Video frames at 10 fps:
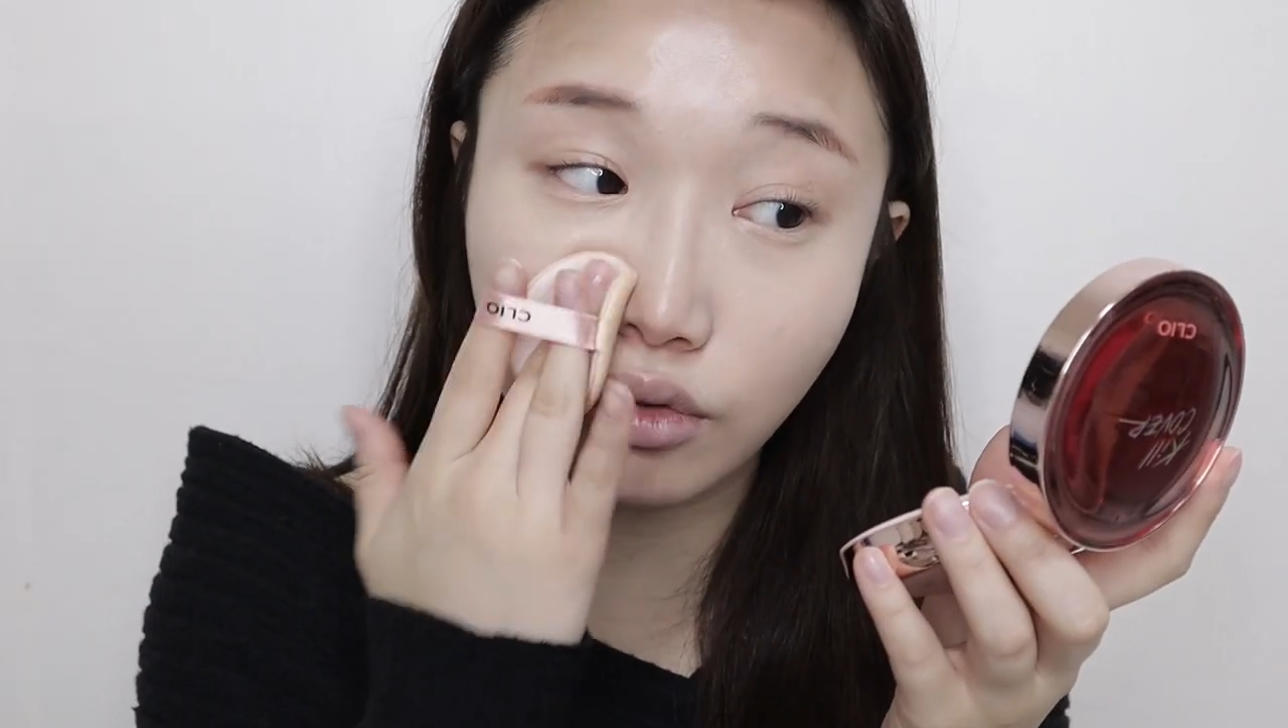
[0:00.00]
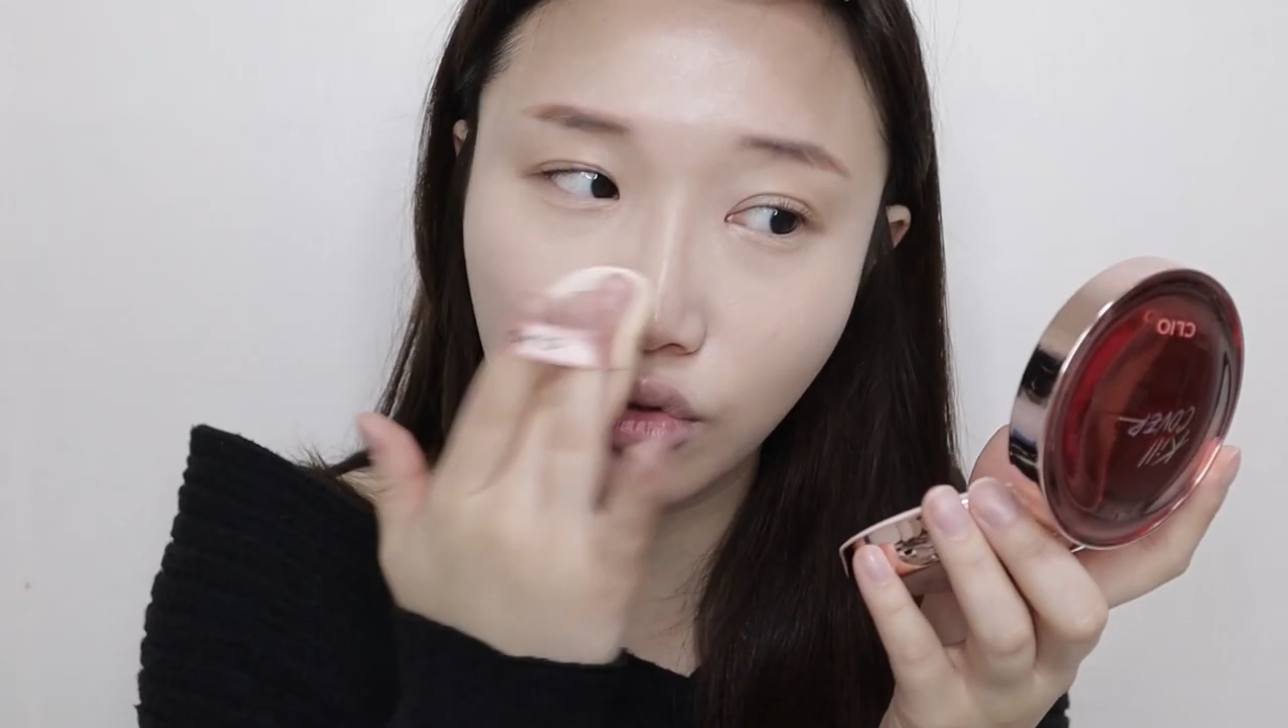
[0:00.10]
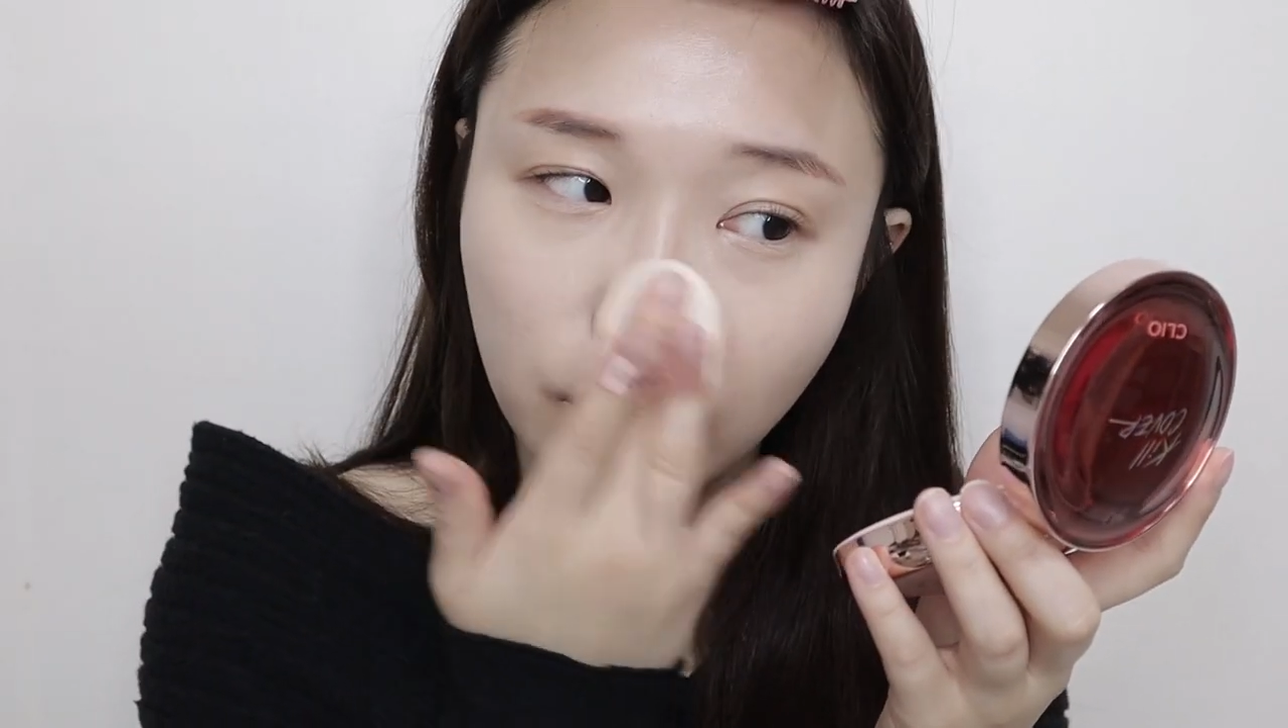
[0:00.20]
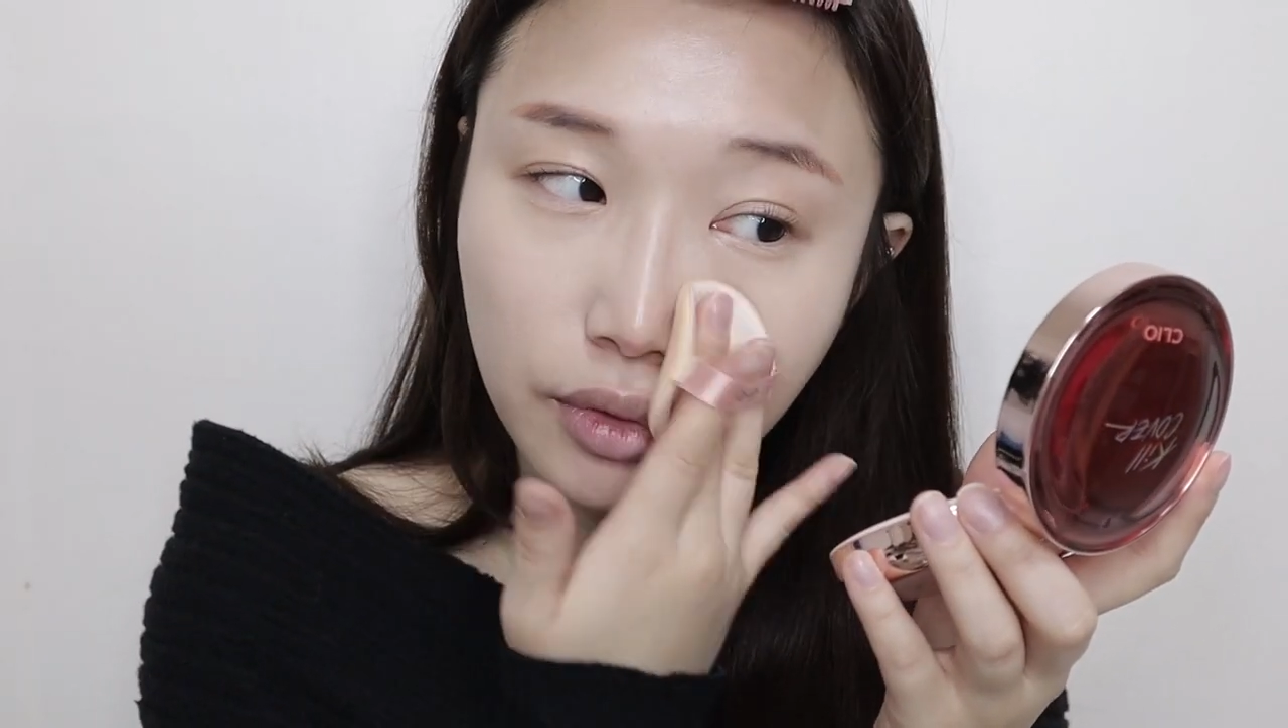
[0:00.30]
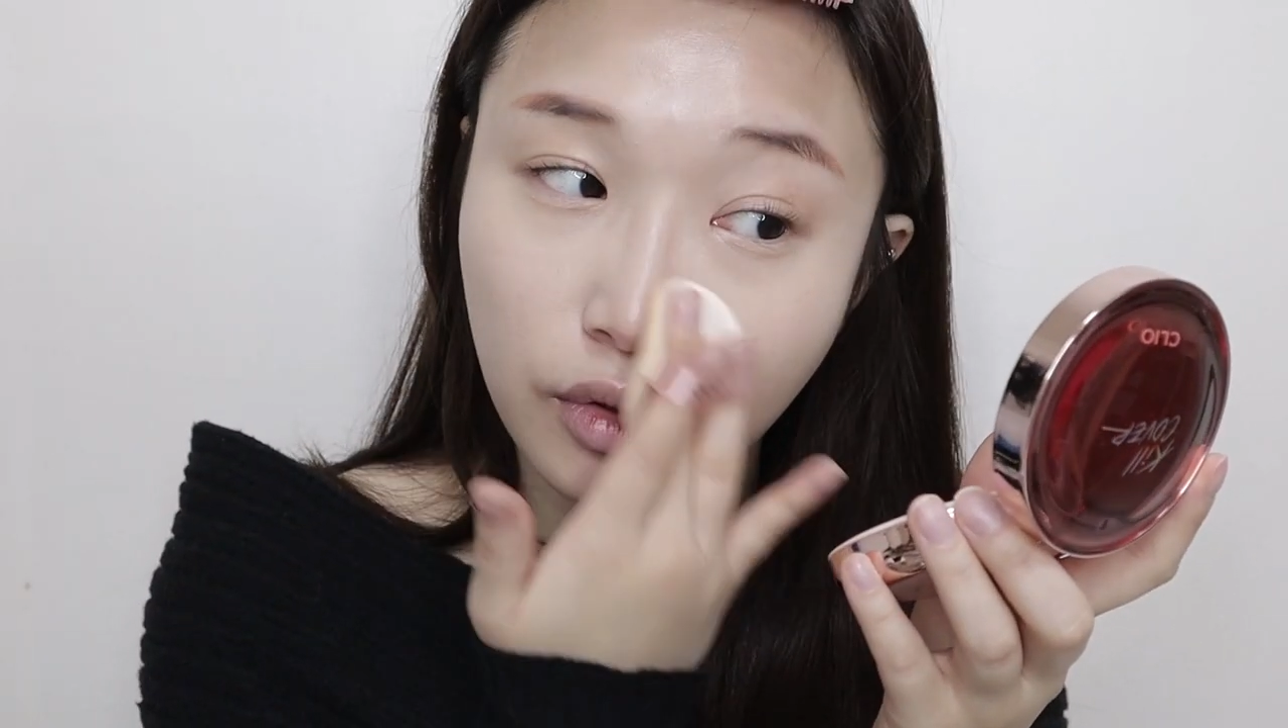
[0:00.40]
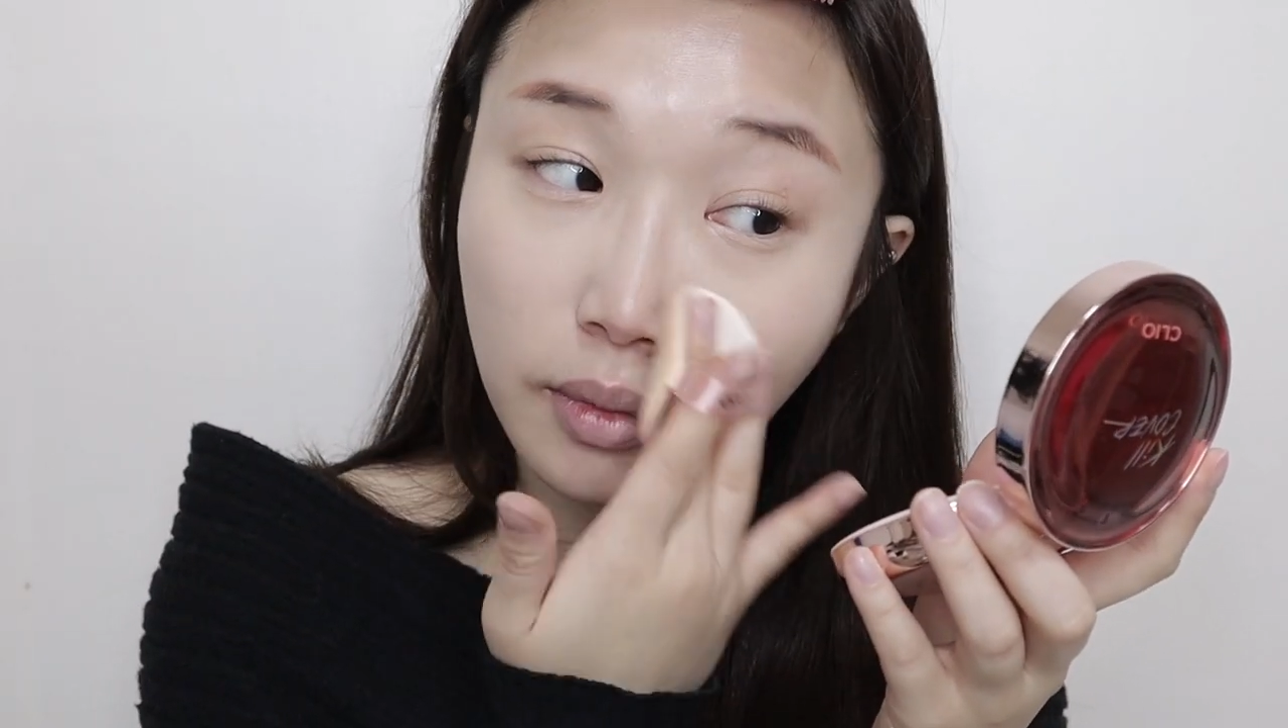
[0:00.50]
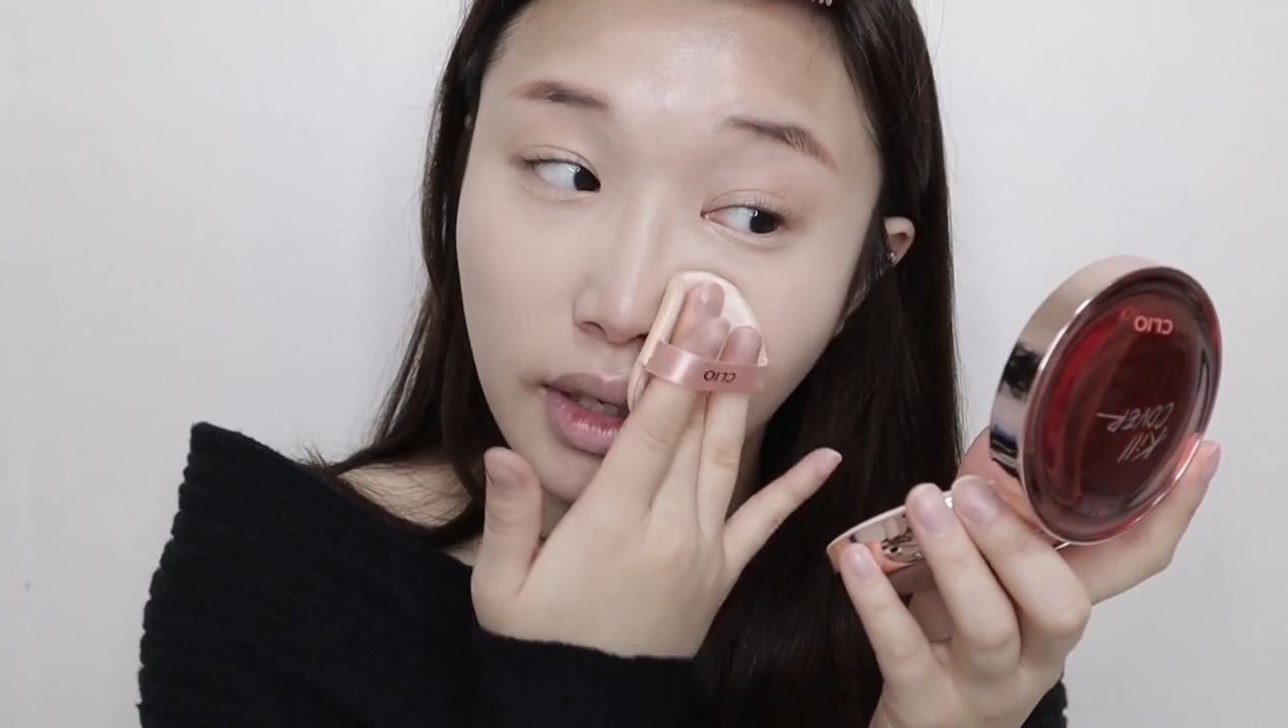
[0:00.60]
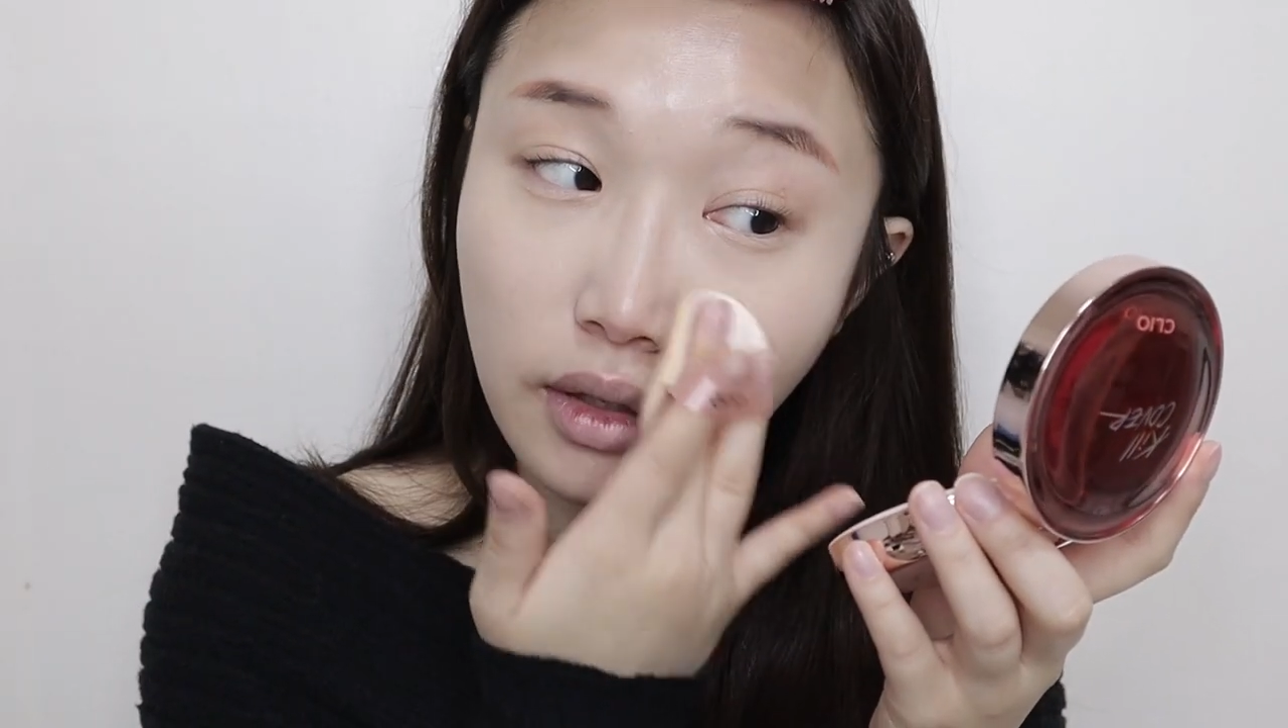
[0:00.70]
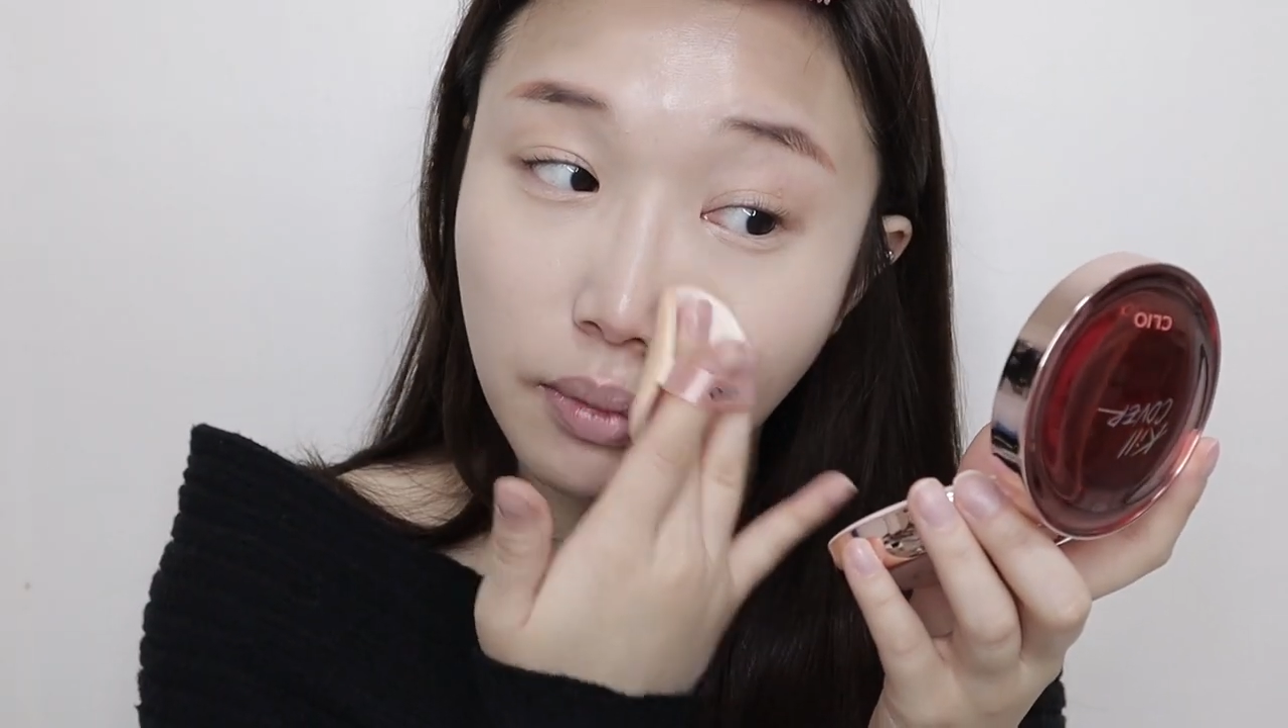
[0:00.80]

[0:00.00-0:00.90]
수분도 많이